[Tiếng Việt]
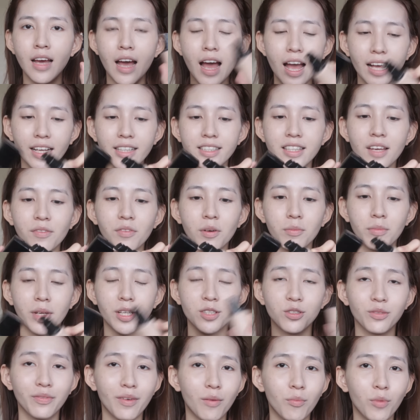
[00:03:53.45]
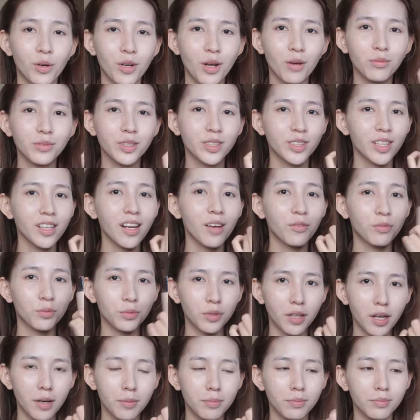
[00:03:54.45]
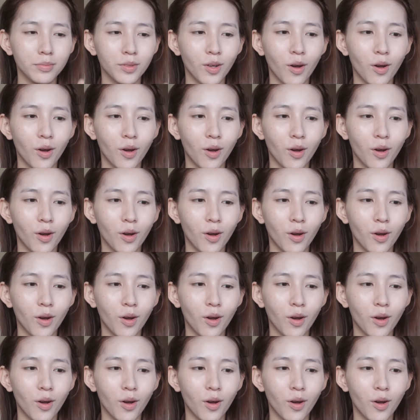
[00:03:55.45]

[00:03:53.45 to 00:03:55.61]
Hai cái sản phẩm này dù vào mùa đông thì rất là phù hợp